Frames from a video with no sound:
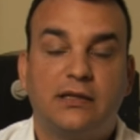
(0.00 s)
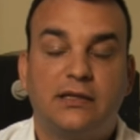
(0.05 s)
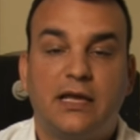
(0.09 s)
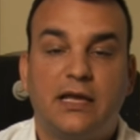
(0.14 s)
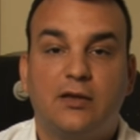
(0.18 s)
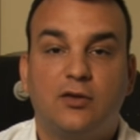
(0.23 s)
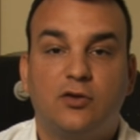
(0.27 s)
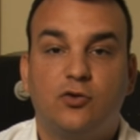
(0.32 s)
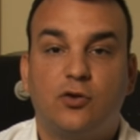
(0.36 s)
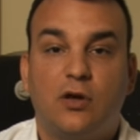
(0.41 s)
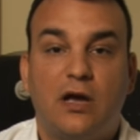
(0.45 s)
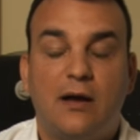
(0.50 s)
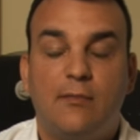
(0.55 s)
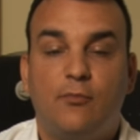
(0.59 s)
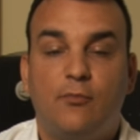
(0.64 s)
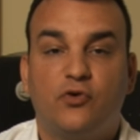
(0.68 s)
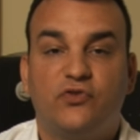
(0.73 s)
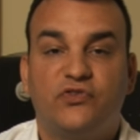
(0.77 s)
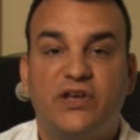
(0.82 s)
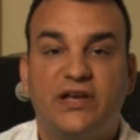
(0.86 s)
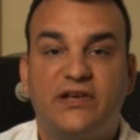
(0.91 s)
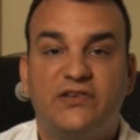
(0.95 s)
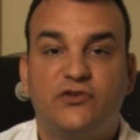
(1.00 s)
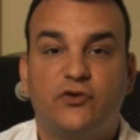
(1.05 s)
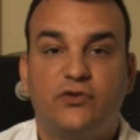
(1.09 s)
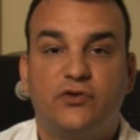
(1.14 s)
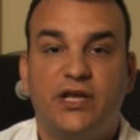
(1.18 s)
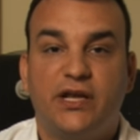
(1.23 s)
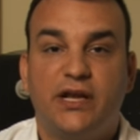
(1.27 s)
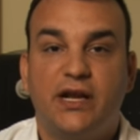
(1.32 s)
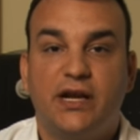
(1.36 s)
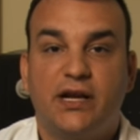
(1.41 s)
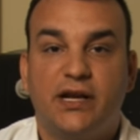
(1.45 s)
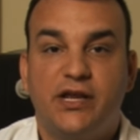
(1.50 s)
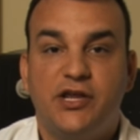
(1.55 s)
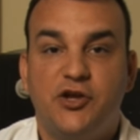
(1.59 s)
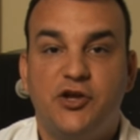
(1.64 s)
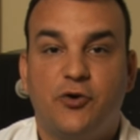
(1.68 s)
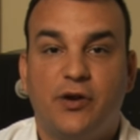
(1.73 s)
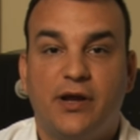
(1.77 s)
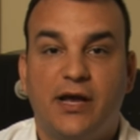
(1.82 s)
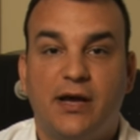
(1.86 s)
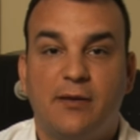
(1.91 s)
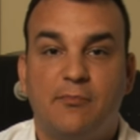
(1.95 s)
tanto, ambos sexos tienen
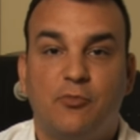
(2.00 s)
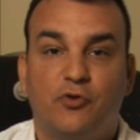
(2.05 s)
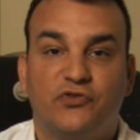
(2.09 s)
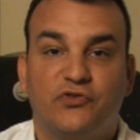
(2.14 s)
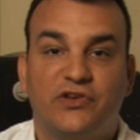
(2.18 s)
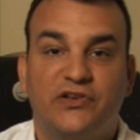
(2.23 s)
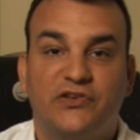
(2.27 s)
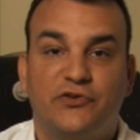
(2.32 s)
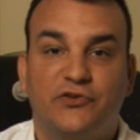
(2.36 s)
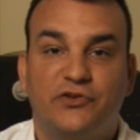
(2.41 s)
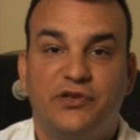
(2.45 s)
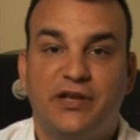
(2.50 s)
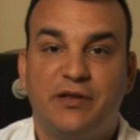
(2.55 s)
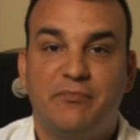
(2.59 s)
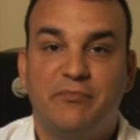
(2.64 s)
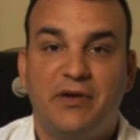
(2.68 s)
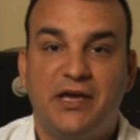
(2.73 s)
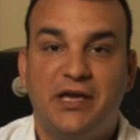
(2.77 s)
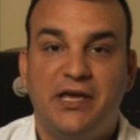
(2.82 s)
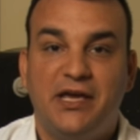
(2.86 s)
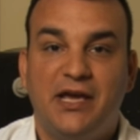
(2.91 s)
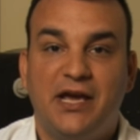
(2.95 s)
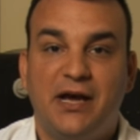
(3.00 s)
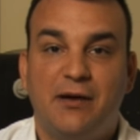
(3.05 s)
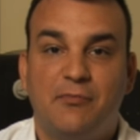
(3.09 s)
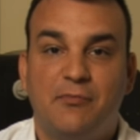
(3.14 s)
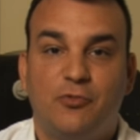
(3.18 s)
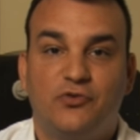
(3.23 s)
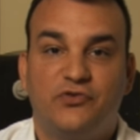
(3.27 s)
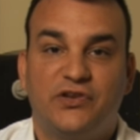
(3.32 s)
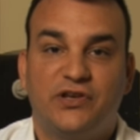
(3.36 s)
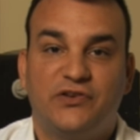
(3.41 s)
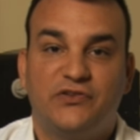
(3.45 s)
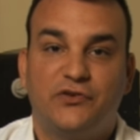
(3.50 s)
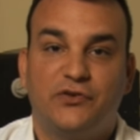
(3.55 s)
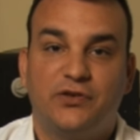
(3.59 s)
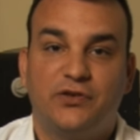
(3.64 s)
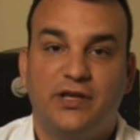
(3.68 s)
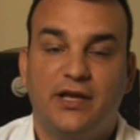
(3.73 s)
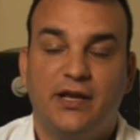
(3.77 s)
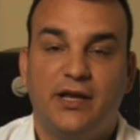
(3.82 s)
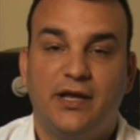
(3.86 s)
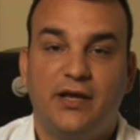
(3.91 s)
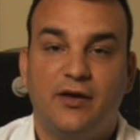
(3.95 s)
riñones, ambos sexos tienen vejiga, ambos
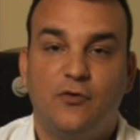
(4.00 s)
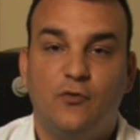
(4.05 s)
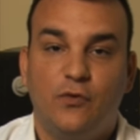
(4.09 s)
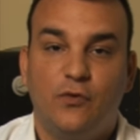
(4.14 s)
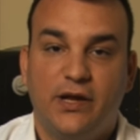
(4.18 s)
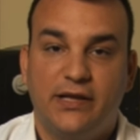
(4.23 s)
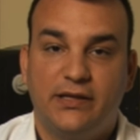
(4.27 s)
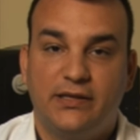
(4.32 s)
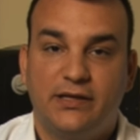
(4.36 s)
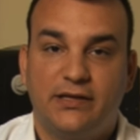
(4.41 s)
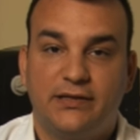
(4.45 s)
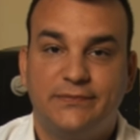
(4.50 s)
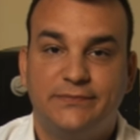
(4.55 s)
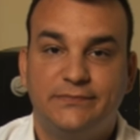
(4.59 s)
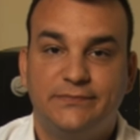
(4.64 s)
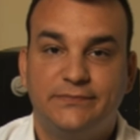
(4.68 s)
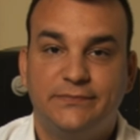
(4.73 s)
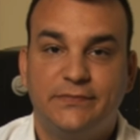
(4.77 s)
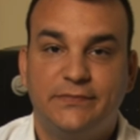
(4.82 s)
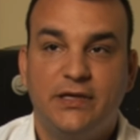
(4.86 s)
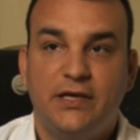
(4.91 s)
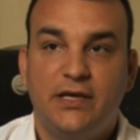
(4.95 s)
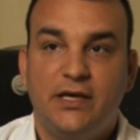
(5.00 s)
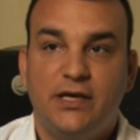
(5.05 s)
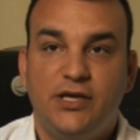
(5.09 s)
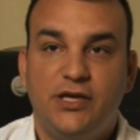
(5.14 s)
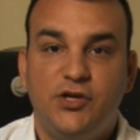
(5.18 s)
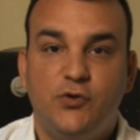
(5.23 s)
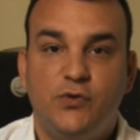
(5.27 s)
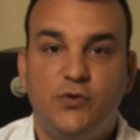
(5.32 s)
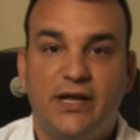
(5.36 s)
sexos tienen uretra y